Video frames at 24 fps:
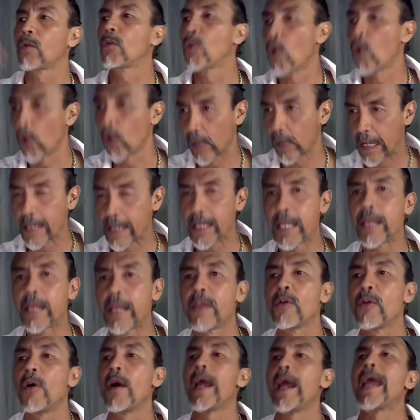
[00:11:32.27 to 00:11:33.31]

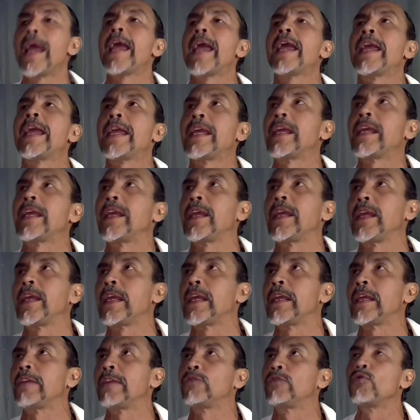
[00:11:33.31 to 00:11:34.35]
corregido e,
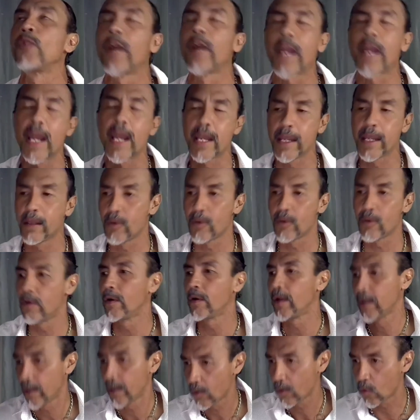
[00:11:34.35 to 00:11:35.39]
y,
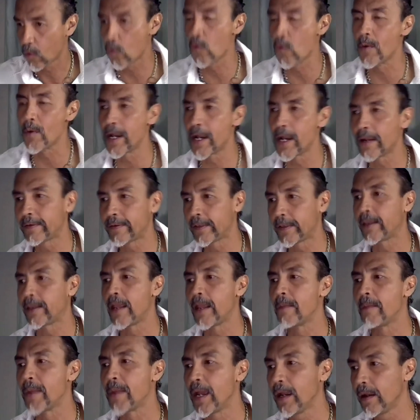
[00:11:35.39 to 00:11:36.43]
sugerido cubrir este
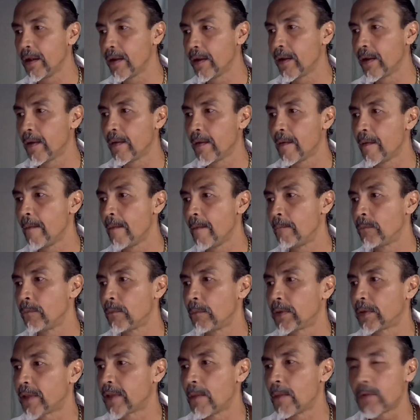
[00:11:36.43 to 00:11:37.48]
tema.
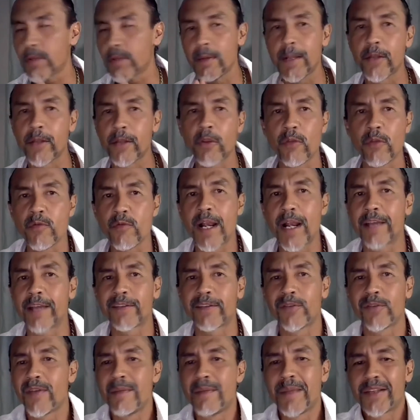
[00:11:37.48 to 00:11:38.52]
Estamos hablando de un
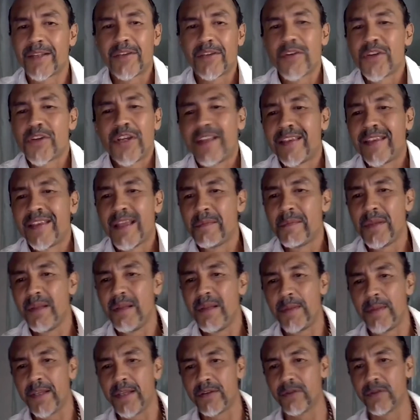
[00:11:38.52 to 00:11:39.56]
gasto de más de 80 mil
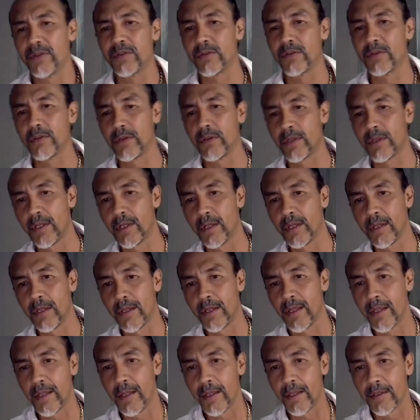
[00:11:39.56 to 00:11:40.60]
pesos.
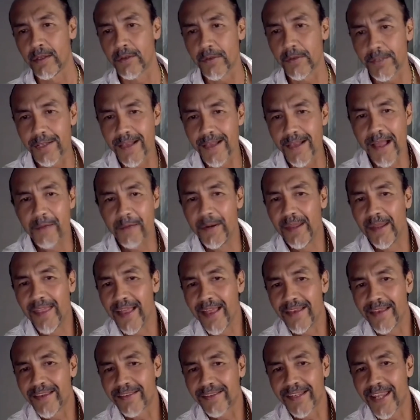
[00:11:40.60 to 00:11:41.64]
Entonces, la
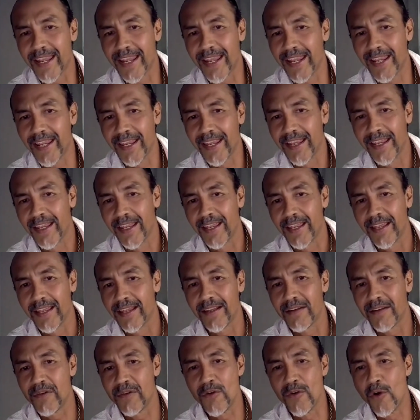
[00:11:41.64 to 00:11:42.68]
verdad es que
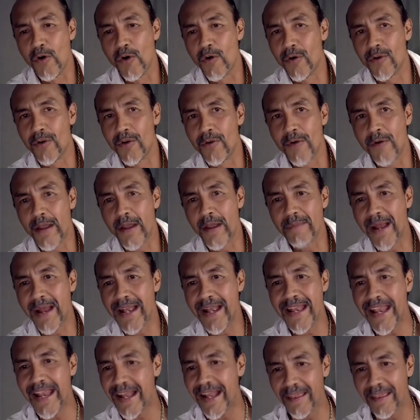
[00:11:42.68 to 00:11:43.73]
no, no hay
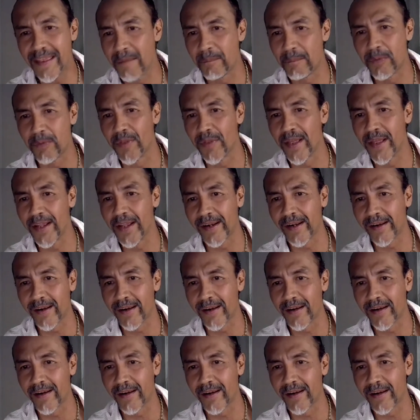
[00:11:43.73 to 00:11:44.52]
manera de poder,